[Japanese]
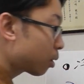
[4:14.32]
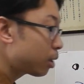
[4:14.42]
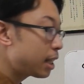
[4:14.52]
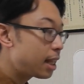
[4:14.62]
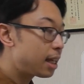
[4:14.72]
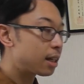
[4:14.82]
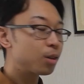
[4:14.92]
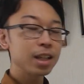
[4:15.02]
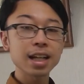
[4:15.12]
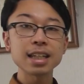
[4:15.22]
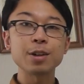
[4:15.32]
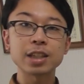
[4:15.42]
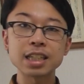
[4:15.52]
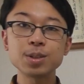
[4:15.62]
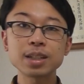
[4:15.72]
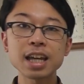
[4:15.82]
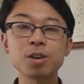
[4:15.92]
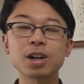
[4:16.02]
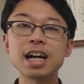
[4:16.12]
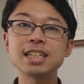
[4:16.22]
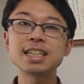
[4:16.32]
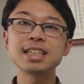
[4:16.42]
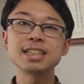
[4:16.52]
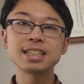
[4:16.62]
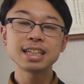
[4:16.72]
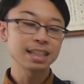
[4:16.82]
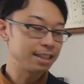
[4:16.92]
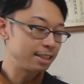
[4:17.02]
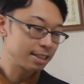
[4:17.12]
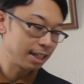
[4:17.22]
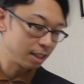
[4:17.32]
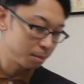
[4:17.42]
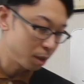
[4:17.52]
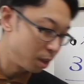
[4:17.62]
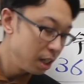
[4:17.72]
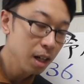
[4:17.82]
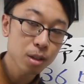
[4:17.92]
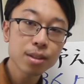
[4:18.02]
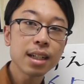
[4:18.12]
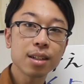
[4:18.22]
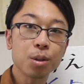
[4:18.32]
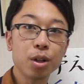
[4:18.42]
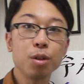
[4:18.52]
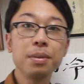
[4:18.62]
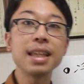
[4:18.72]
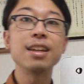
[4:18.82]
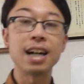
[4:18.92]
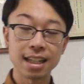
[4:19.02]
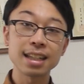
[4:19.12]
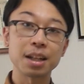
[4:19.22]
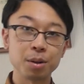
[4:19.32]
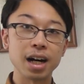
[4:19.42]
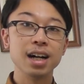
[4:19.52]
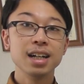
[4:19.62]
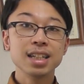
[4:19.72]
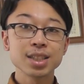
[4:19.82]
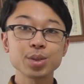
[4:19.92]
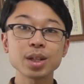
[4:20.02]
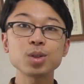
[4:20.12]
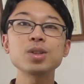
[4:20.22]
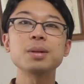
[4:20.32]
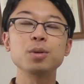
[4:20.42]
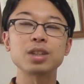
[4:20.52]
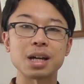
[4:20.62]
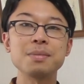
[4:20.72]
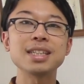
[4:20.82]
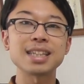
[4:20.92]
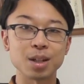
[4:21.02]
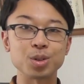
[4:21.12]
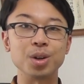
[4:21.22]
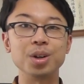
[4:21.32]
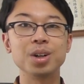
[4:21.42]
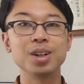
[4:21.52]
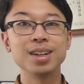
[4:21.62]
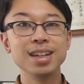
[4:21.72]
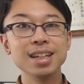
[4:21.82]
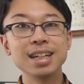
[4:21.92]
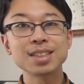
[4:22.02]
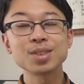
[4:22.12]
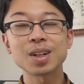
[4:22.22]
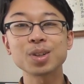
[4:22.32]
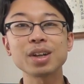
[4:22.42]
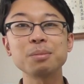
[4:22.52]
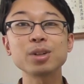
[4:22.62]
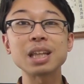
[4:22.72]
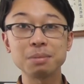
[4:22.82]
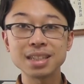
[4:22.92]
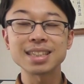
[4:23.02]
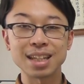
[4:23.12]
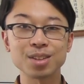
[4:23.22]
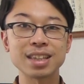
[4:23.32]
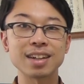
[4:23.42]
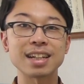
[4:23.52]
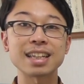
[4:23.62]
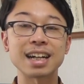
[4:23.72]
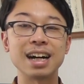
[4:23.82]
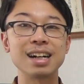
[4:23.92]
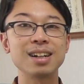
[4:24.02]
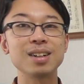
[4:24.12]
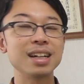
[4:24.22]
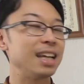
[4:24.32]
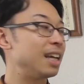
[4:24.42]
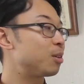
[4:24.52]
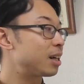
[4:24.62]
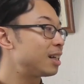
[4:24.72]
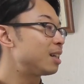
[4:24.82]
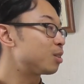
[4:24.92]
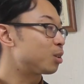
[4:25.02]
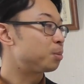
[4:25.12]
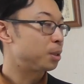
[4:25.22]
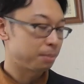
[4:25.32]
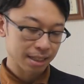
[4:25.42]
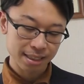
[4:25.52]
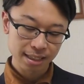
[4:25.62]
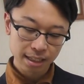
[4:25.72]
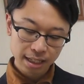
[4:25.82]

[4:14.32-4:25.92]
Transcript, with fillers: これでこれだけで私は結構改善していったんですけれどもおそらくこれを見ているあなたはそんなことはもう試したよとそんなことはもう試したよって方が、えー、おられると思います